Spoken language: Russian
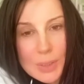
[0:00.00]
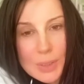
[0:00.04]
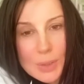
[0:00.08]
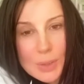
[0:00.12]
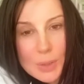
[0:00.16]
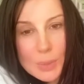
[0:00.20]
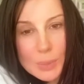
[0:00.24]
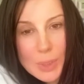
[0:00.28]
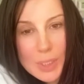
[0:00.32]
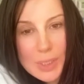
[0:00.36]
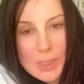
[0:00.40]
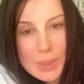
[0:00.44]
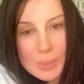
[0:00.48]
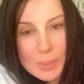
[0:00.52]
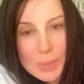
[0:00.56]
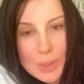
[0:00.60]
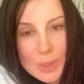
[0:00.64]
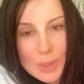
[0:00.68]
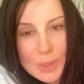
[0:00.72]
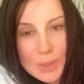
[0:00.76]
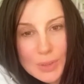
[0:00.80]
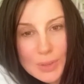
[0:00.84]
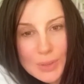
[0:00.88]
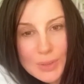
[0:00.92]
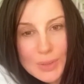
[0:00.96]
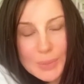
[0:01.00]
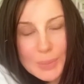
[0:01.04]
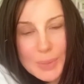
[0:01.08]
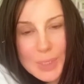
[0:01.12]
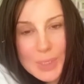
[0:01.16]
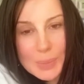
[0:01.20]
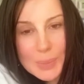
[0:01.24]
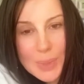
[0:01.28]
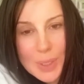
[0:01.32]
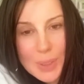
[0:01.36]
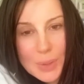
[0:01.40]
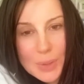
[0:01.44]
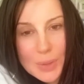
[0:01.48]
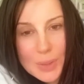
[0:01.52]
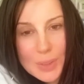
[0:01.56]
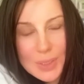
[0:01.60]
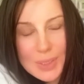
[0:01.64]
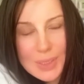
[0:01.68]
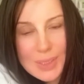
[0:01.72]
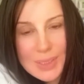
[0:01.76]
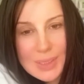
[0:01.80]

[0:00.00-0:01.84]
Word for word: но спасибо, что вы беспокоите.